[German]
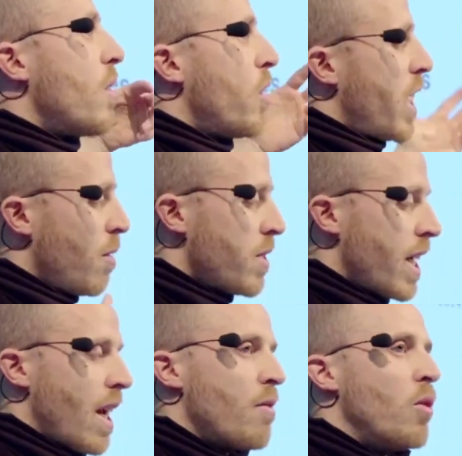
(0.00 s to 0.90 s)
Und dann haben
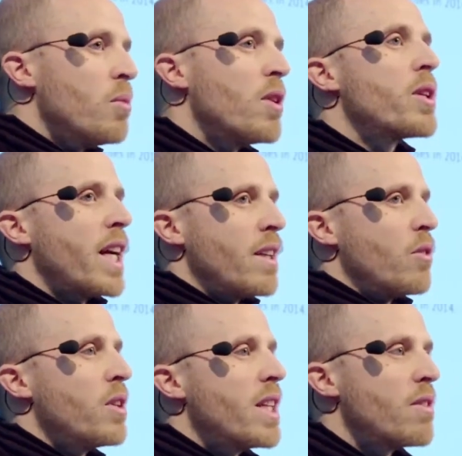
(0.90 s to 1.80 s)
sie halt einfach umgeguckt an den
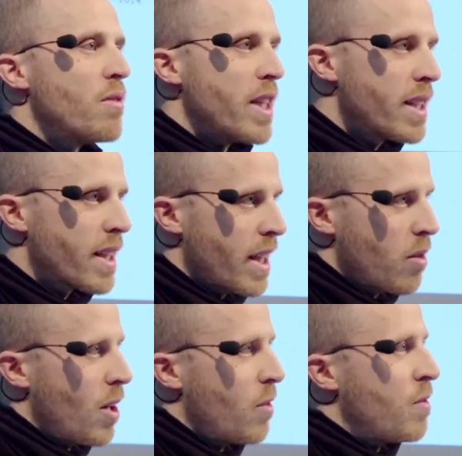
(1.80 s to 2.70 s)
Unis, wie ist das denn
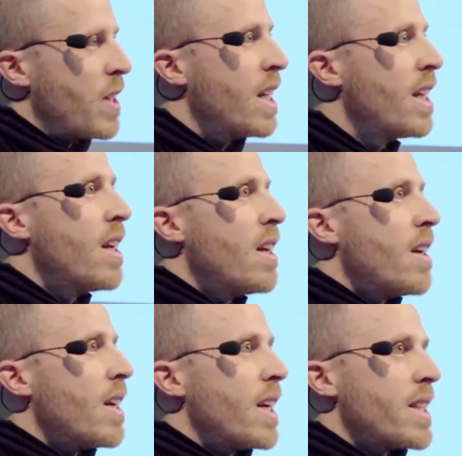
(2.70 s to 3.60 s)
überhaupt? Wie
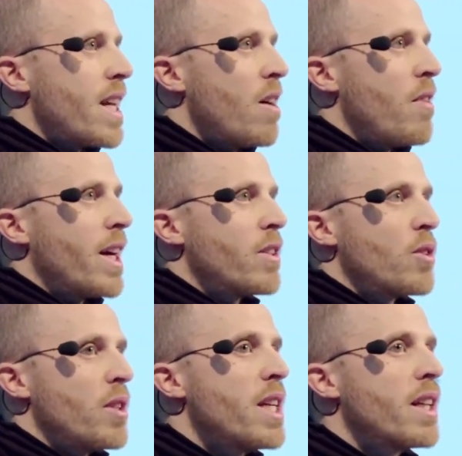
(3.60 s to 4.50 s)
äh, sehr werden
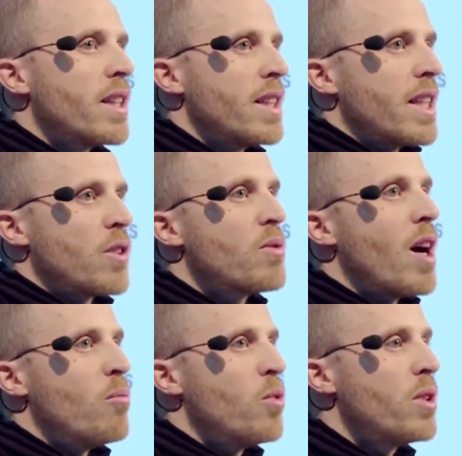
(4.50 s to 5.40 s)
Studierende dazu
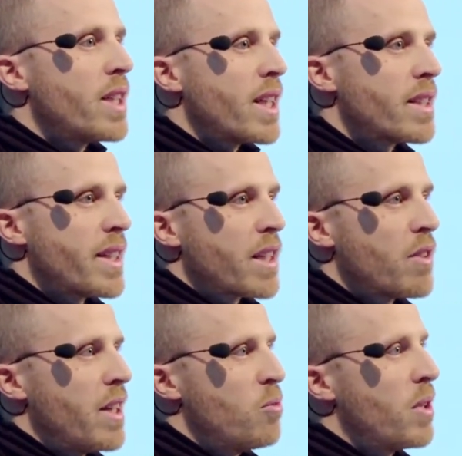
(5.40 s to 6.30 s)
ermutigt,
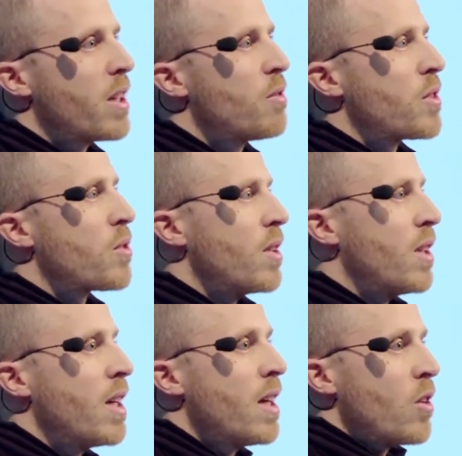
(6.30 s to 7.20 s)
sexuelle Übergriffe
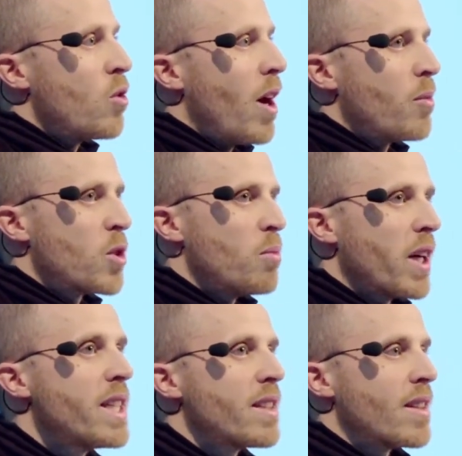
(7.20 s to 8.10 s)
zu, überhaupt zu
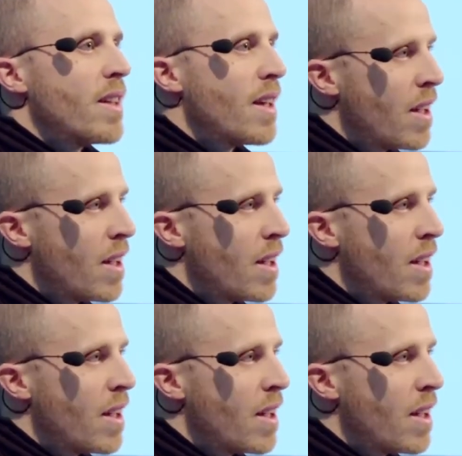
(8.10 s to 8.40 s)
berichten.